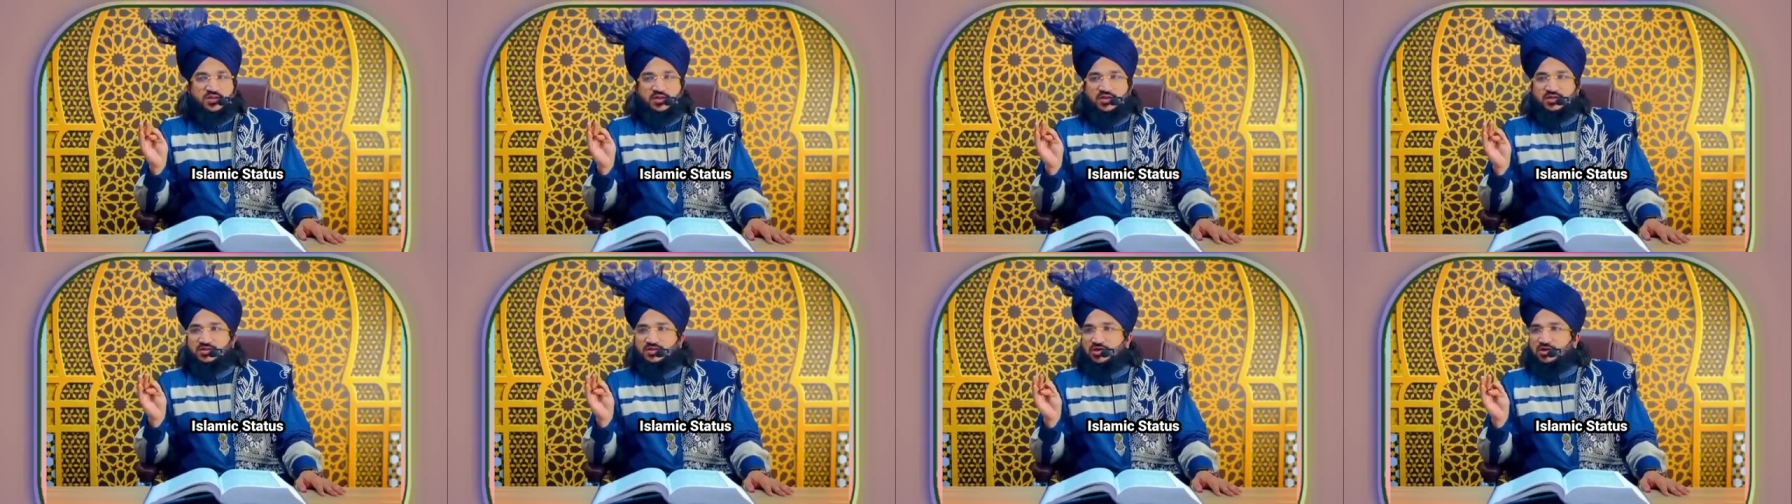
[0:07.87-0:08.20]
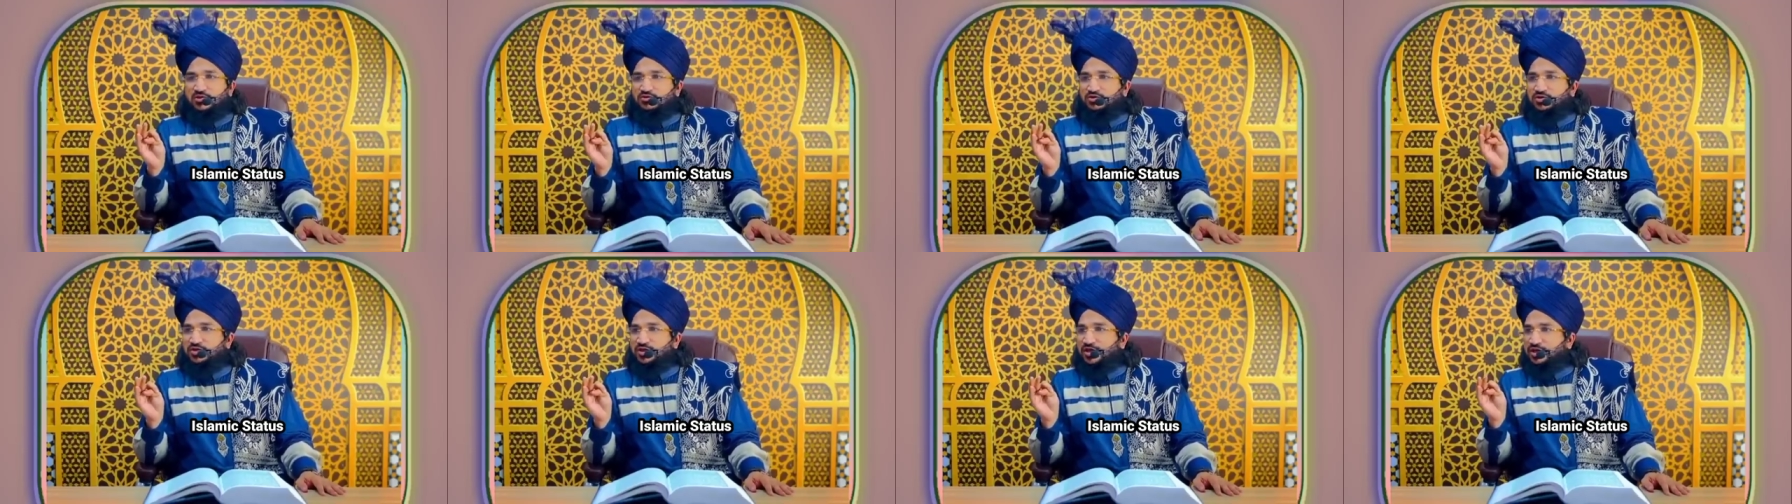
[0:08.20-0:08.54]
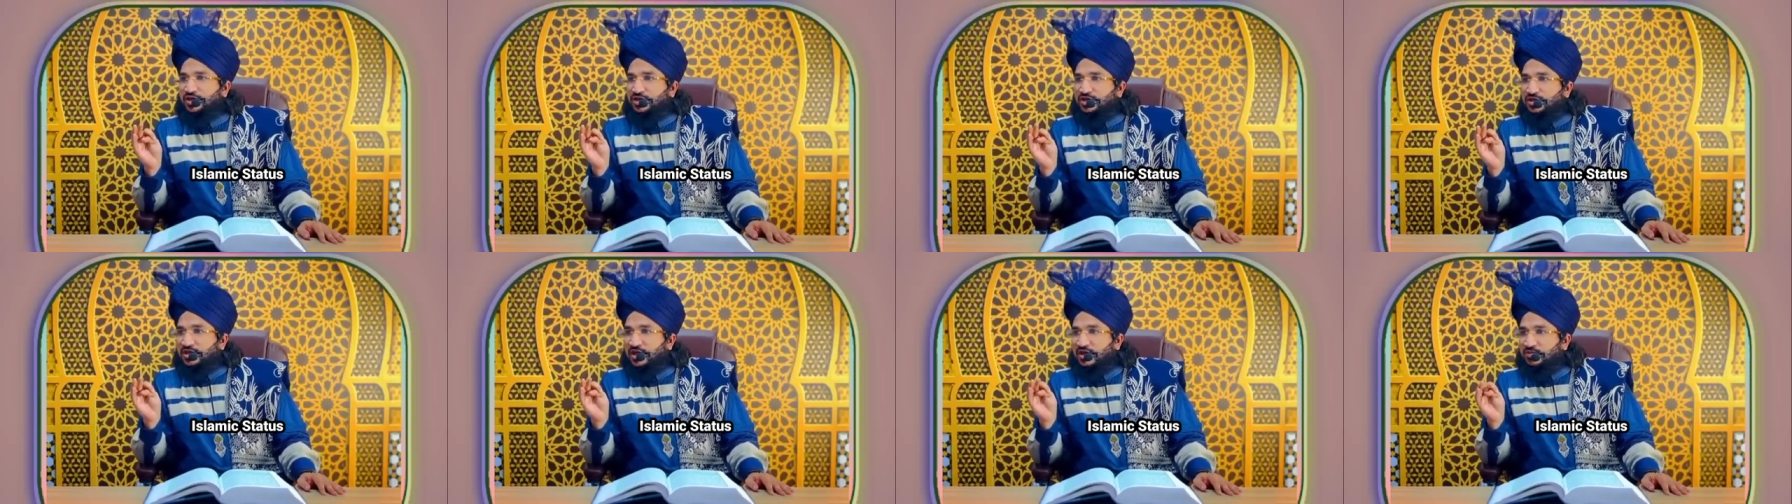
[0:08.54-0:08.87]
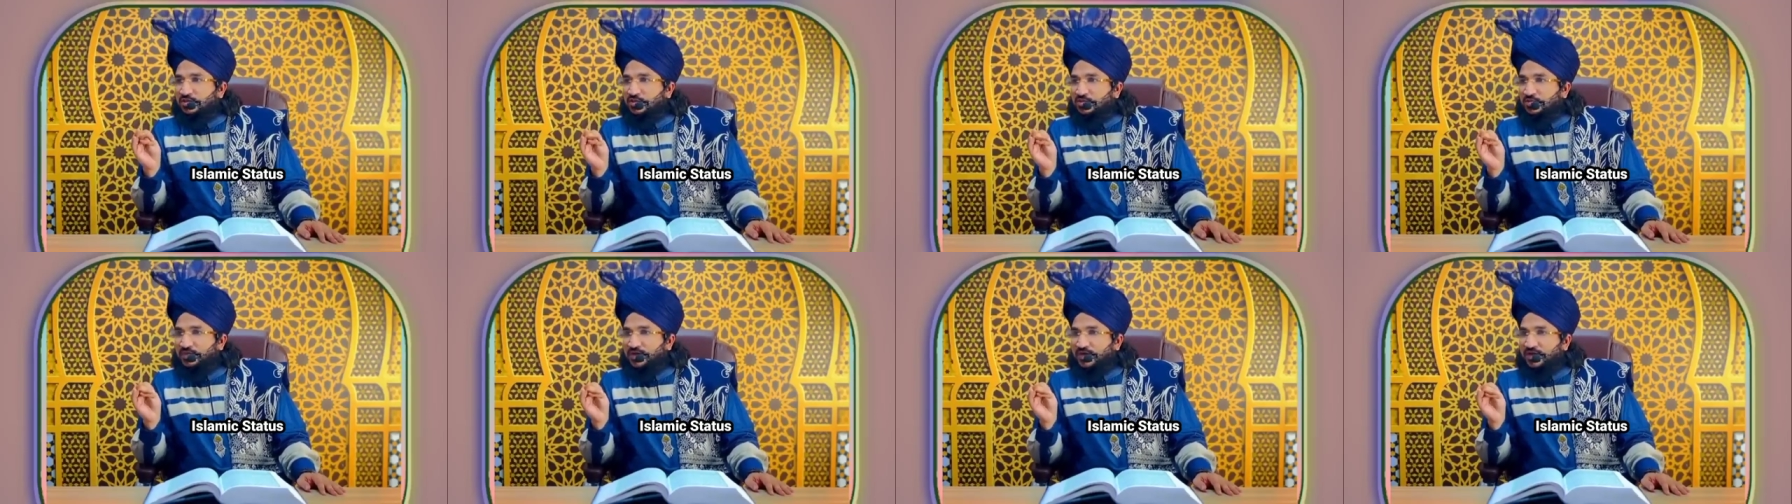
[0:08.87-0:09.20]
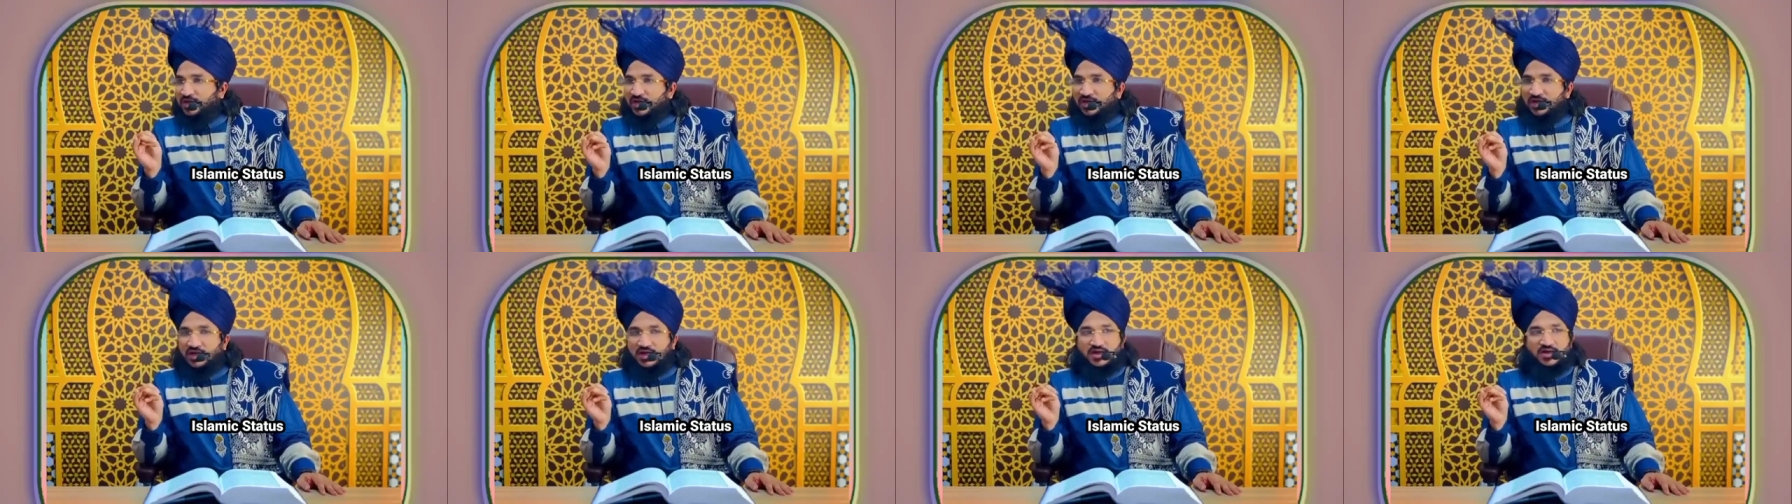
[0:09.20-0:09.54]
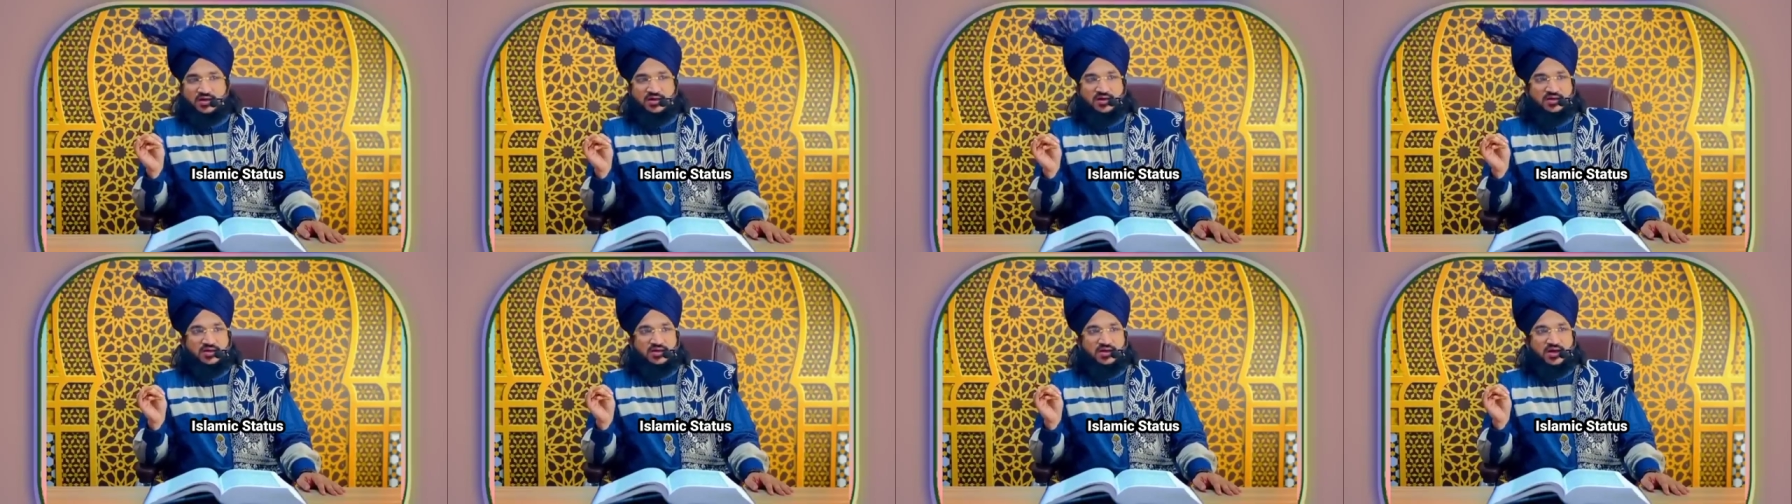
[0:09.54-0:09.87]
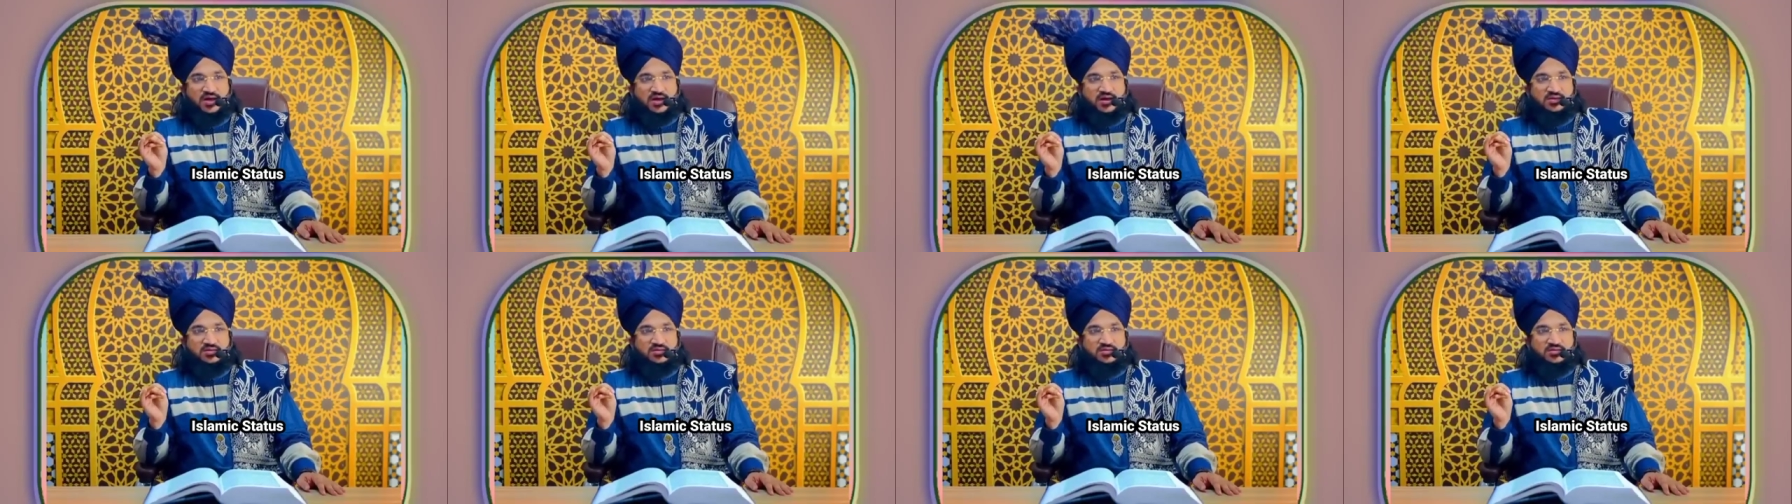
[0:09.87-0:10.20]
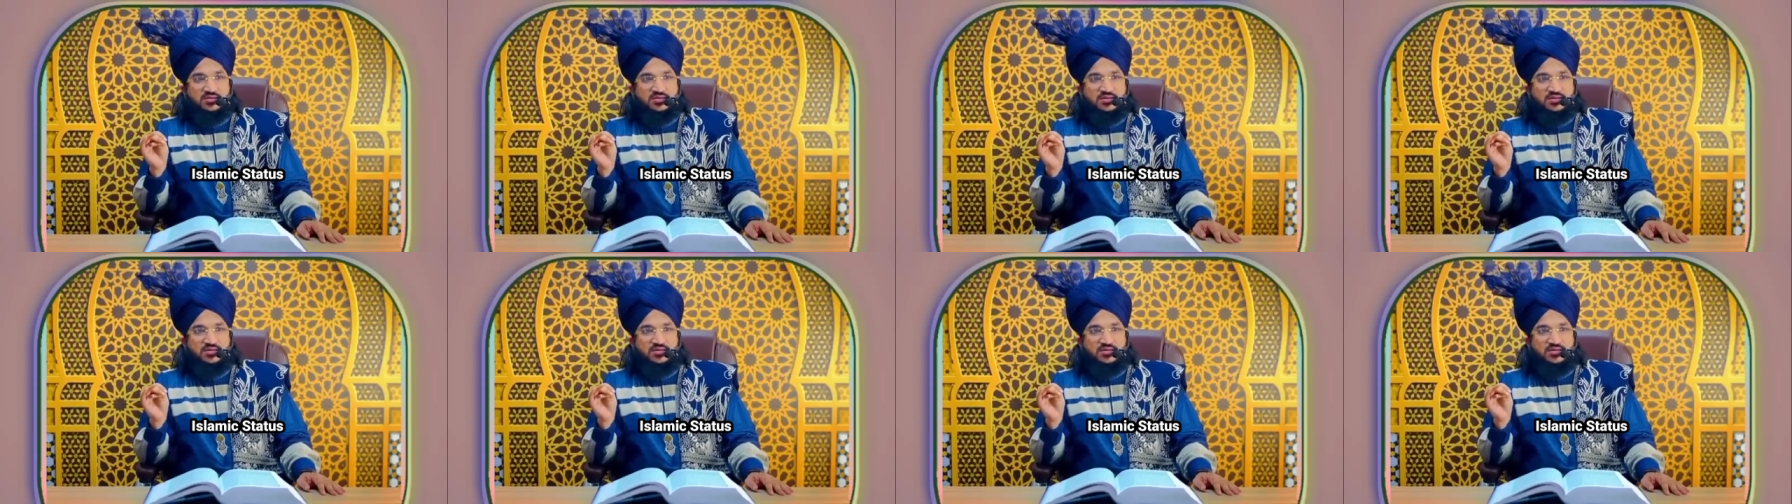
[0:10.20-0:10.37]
तीसरे उसकी किताबों पर यकीन रखना